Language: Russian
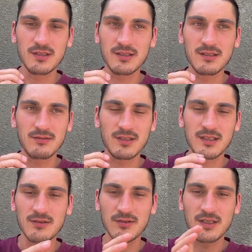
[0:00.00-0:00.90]
э, вот
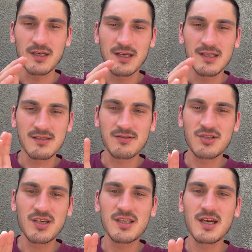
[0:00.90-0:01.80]
это вот
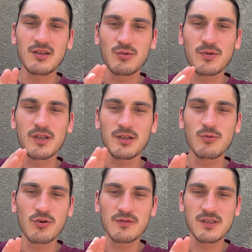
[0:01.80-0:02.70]
свечение, оно было на
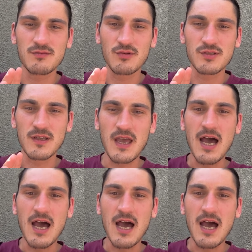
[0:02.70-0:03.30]
уровне звезд.